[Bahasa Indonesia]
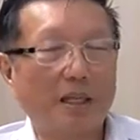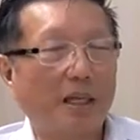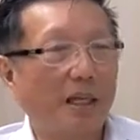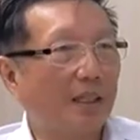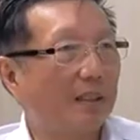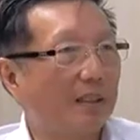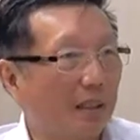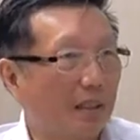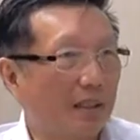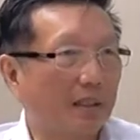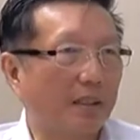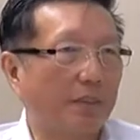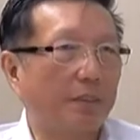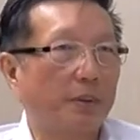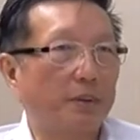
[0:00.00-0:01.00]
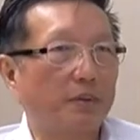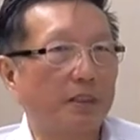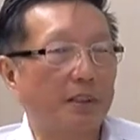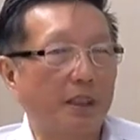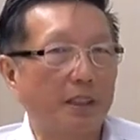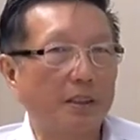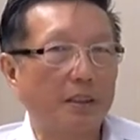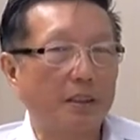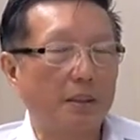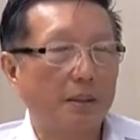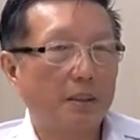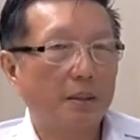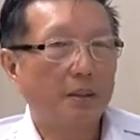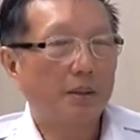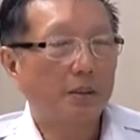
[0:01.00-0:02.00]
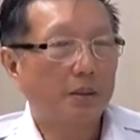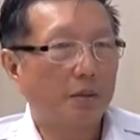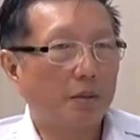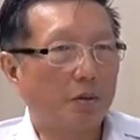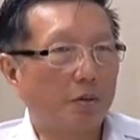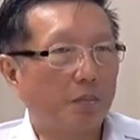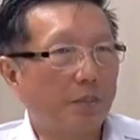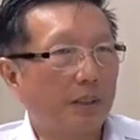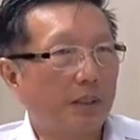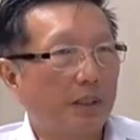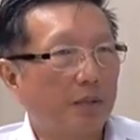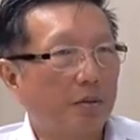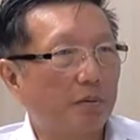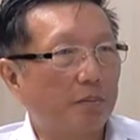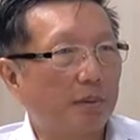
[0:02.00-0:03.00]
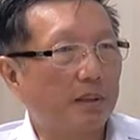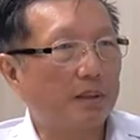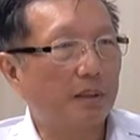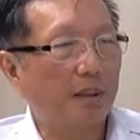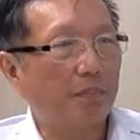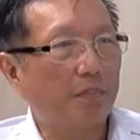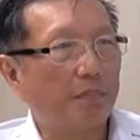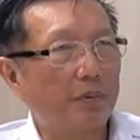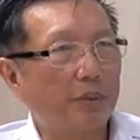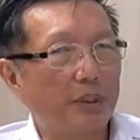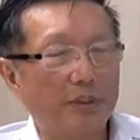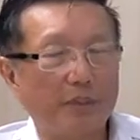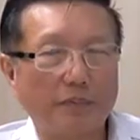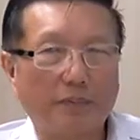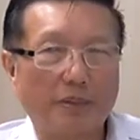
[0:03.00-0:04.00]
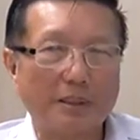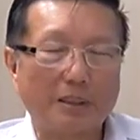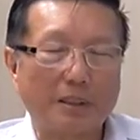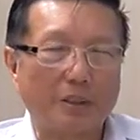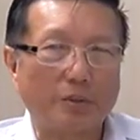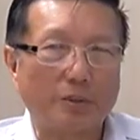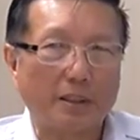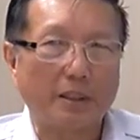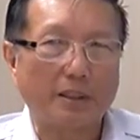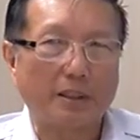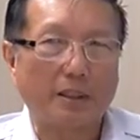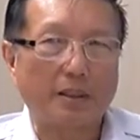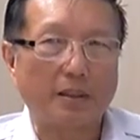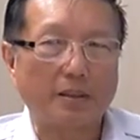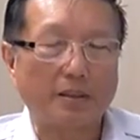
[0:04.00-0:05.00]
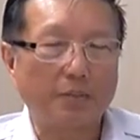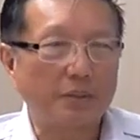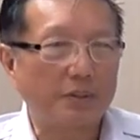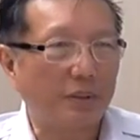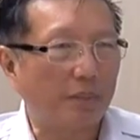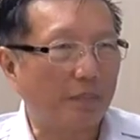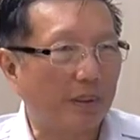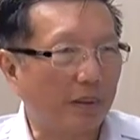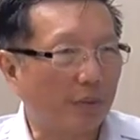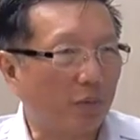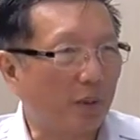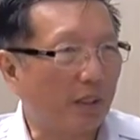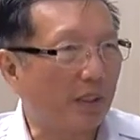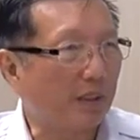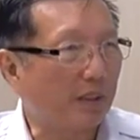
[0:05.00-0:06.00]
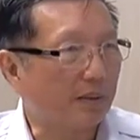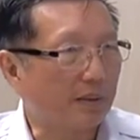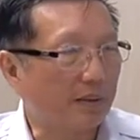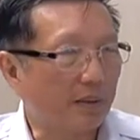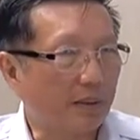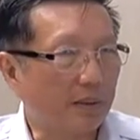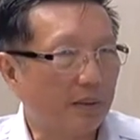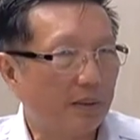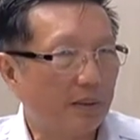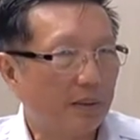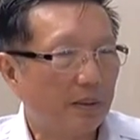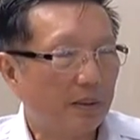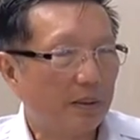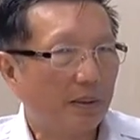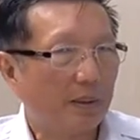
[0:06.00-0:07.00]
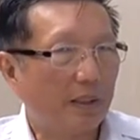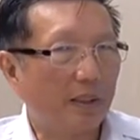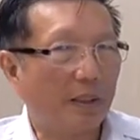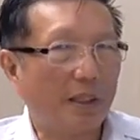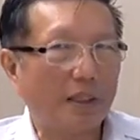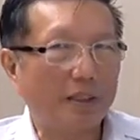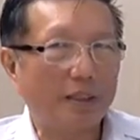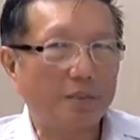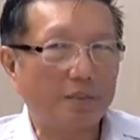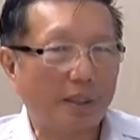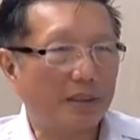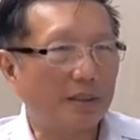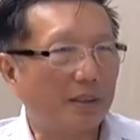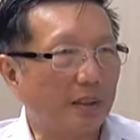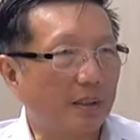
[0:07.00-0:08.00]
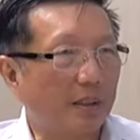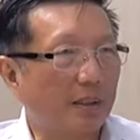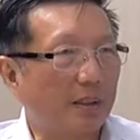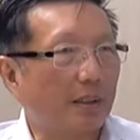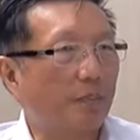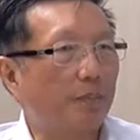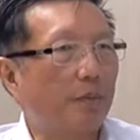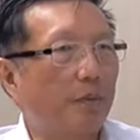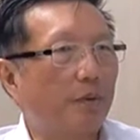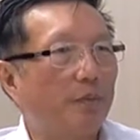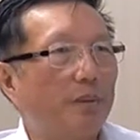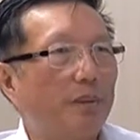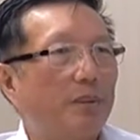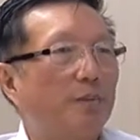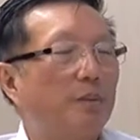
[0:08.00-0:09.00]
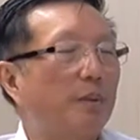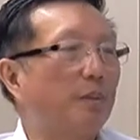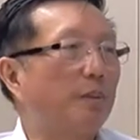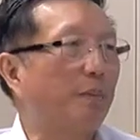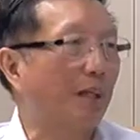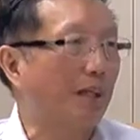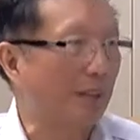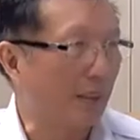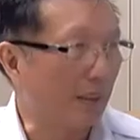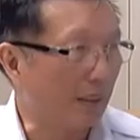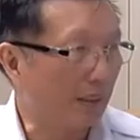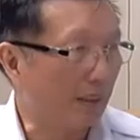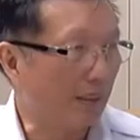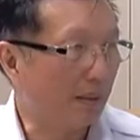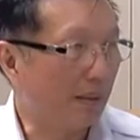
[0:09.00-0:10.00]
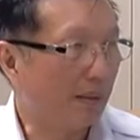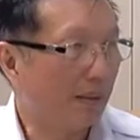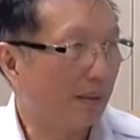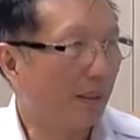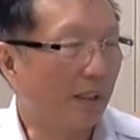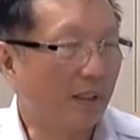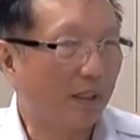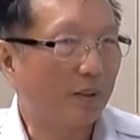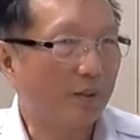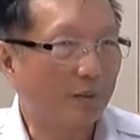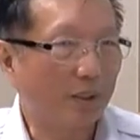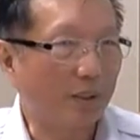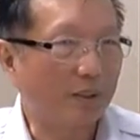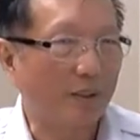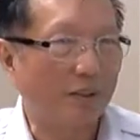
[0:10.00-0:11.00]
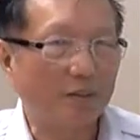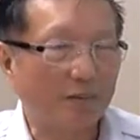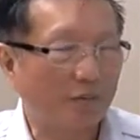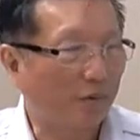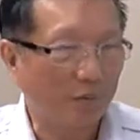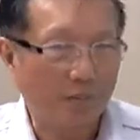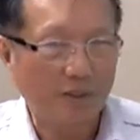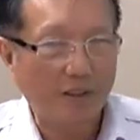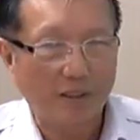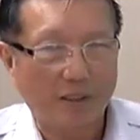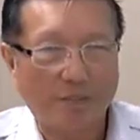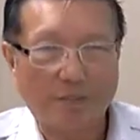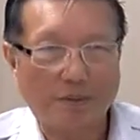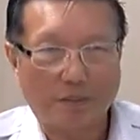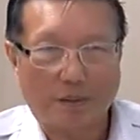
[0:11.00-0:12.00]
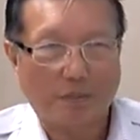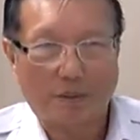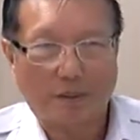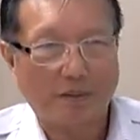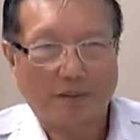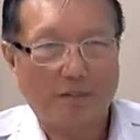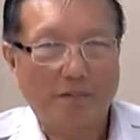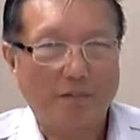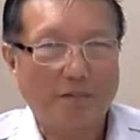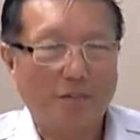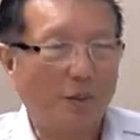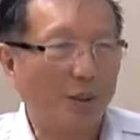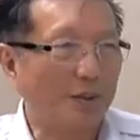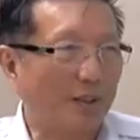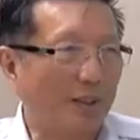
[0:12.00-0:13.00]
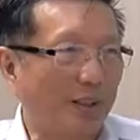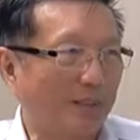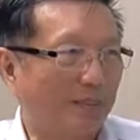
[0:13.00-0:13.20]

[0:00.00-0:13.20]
Hanya kita perlu ingat, kopi itu bisa punya sifat diuretik. Hmm. Bisa banyak buang air kecil. Okay. Akibatnya kita perlu minum lebih banyak. Hmm hanya itu saja. Kopi tidak menyebabkan wasir.